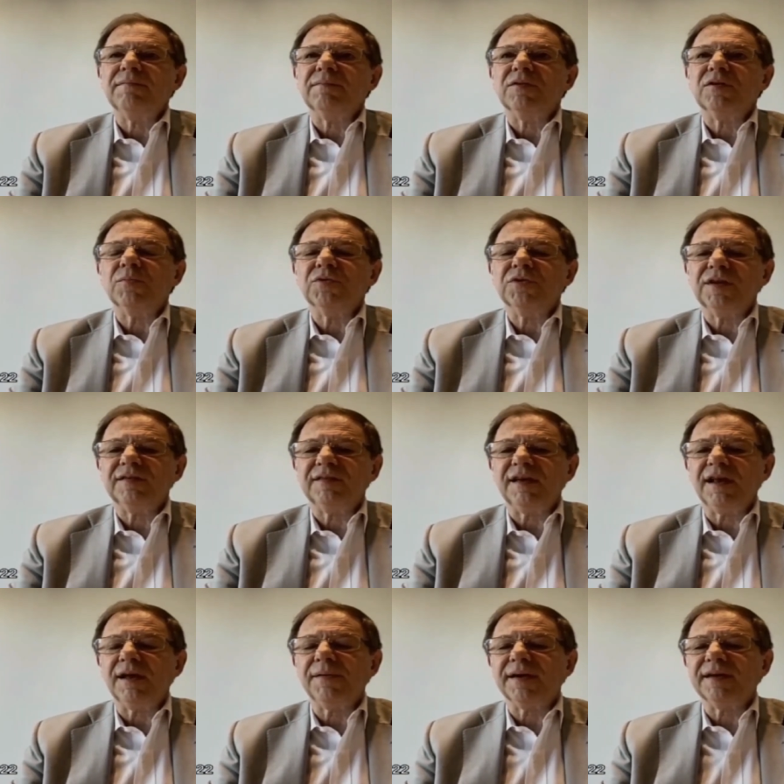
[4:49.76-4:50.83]
como te
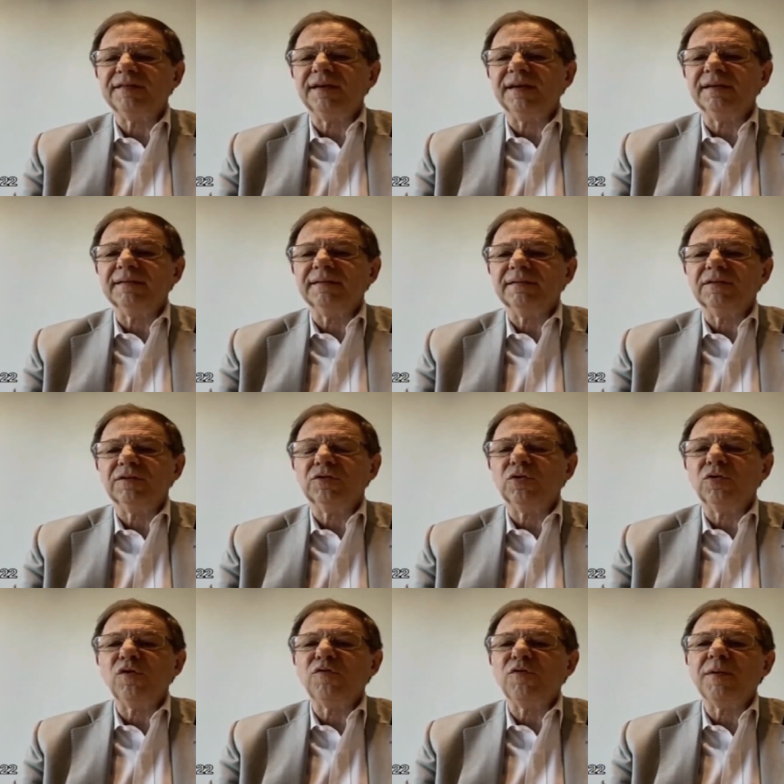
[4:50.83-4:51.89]
señalaba recién,
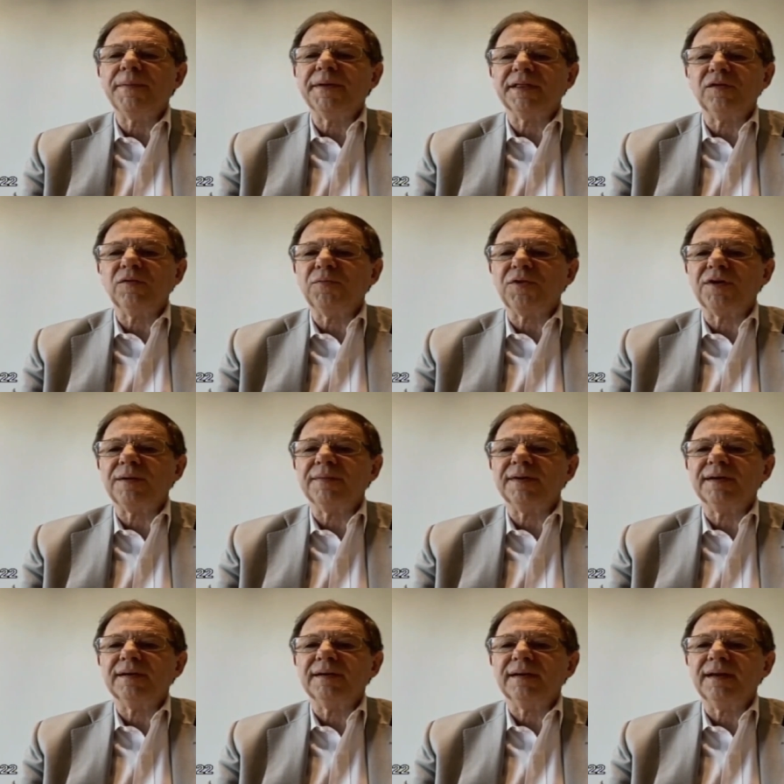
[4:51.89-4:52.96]
todo forma parte de un programa.
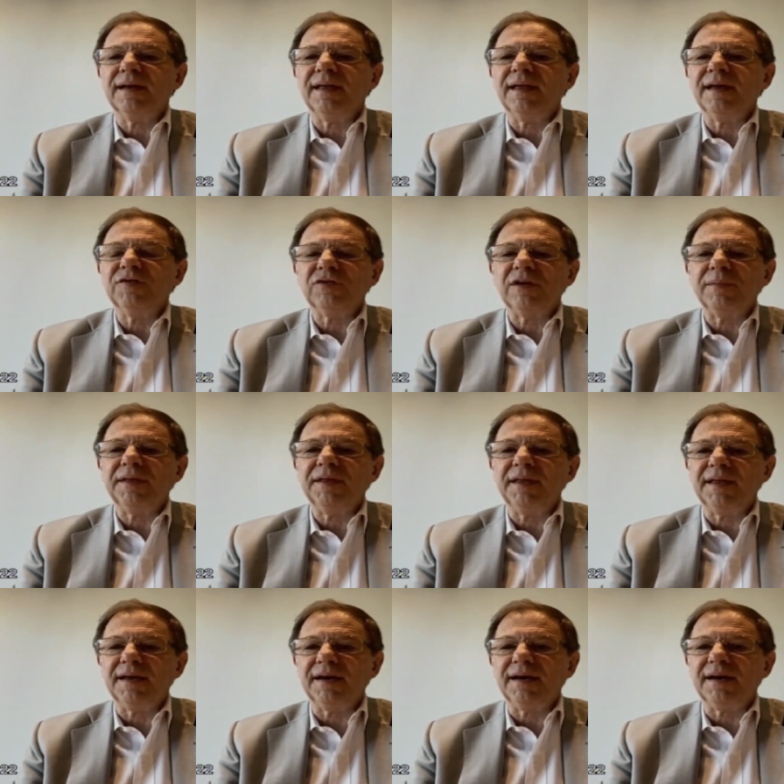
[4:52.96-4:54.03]
Nada es una
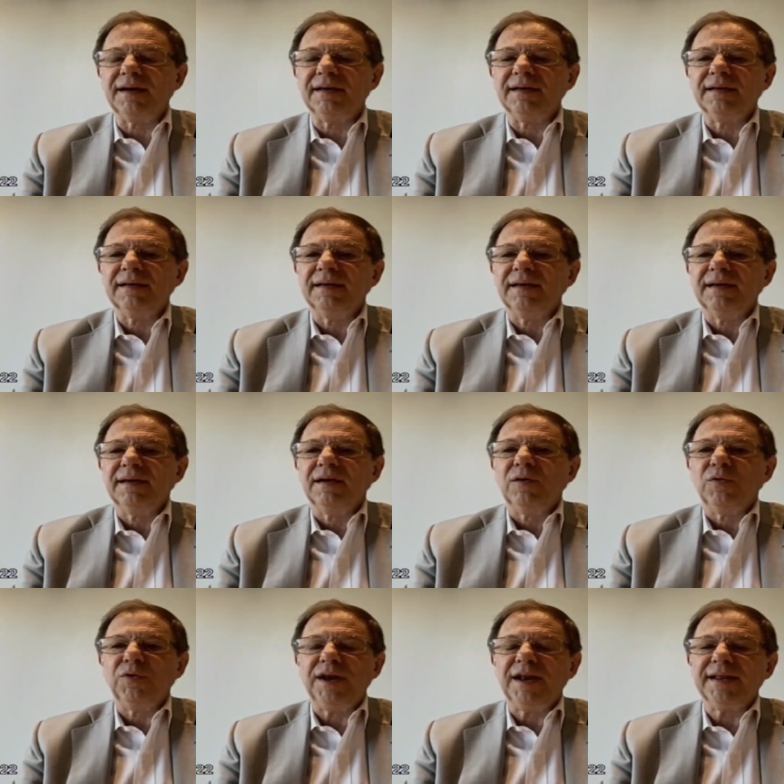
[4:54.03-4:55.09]
medida
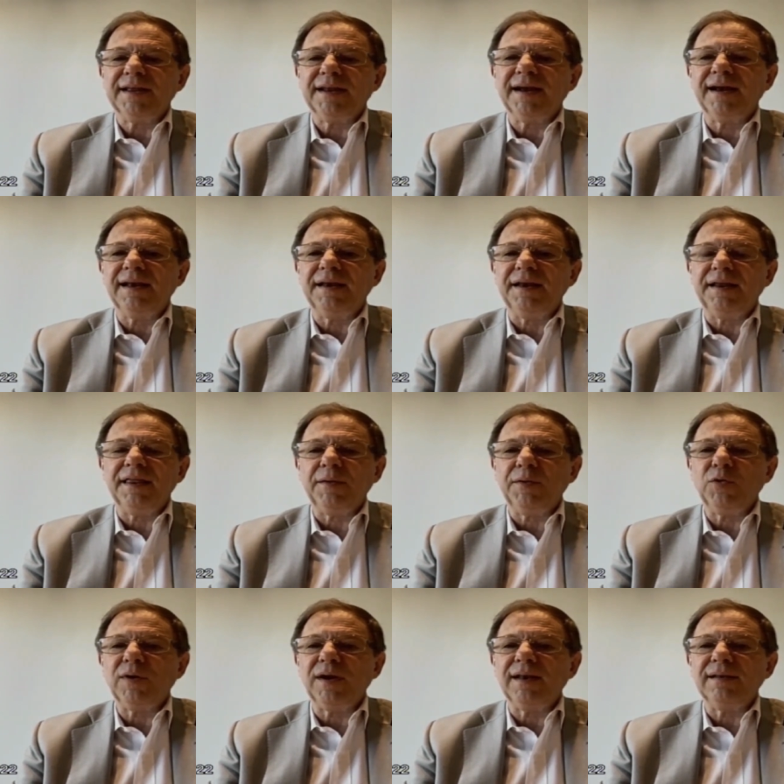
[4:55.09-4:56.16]
unilateral ni
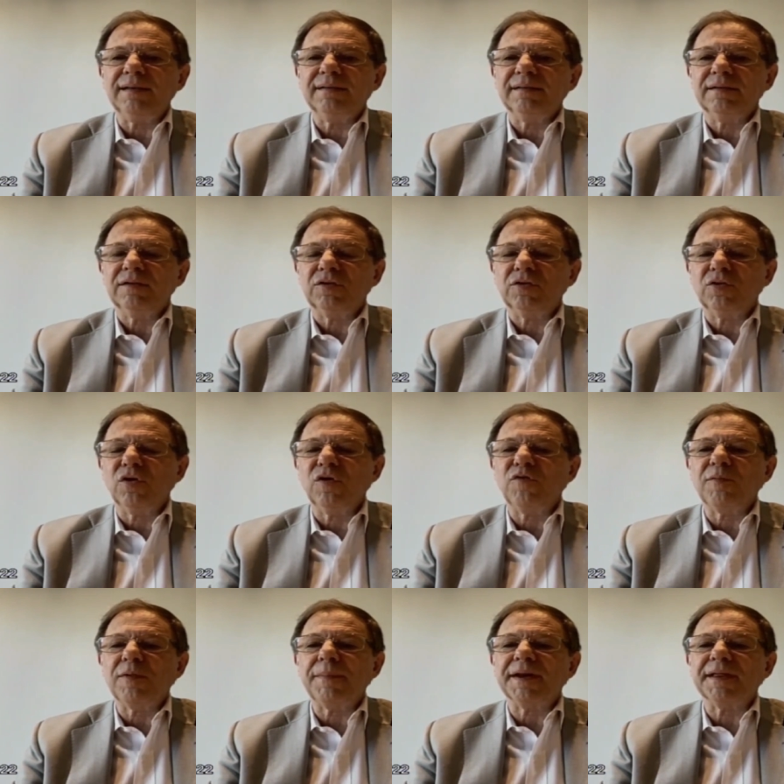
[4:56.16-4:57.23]
individual todo
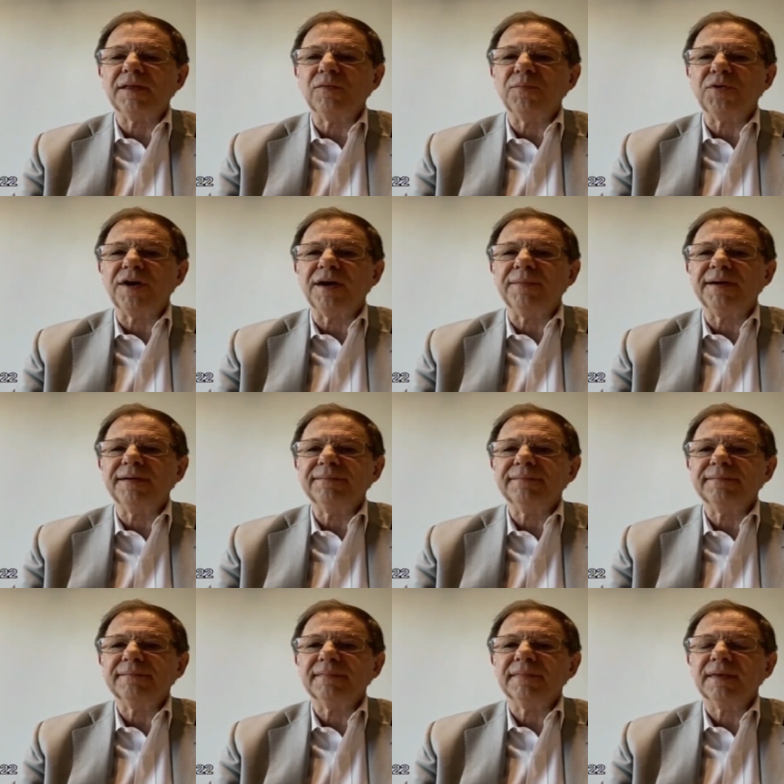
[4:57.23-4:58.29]
forma parte de un programa.
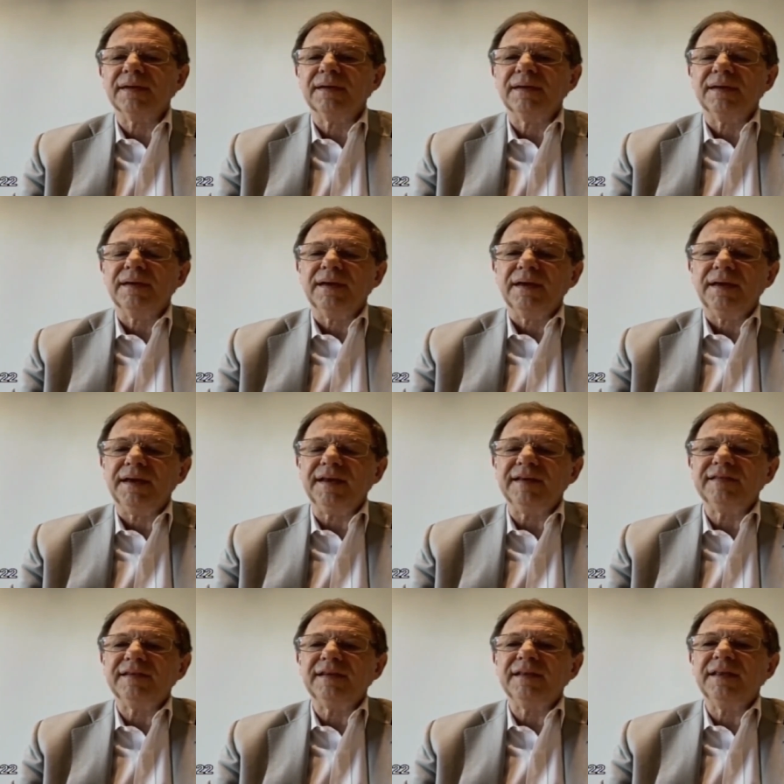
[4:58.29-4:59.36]
Y en ese
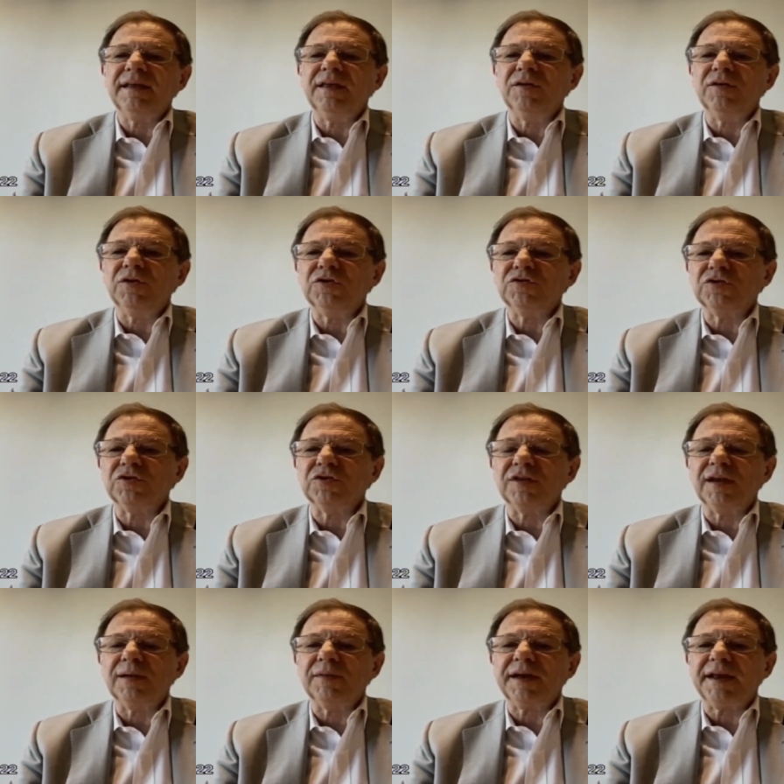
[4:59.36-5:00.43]
sentido nosotros
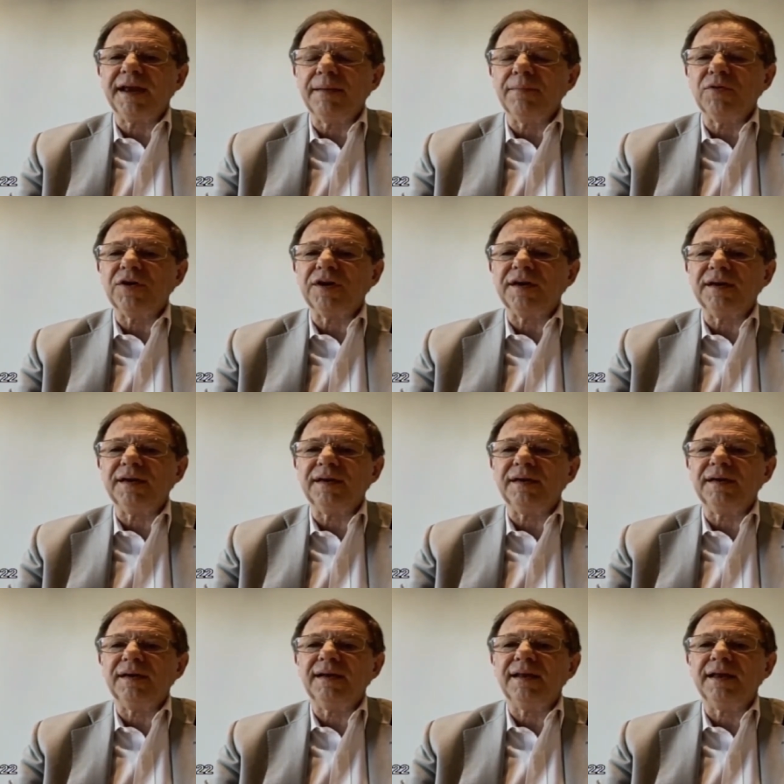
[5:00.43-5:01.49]
creemos que
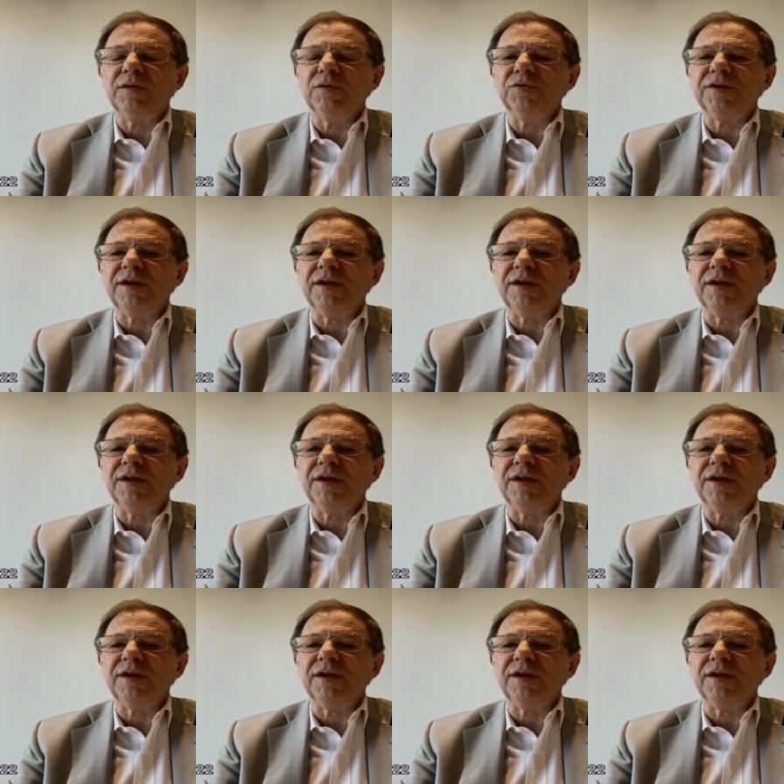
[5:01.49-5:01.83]
la industria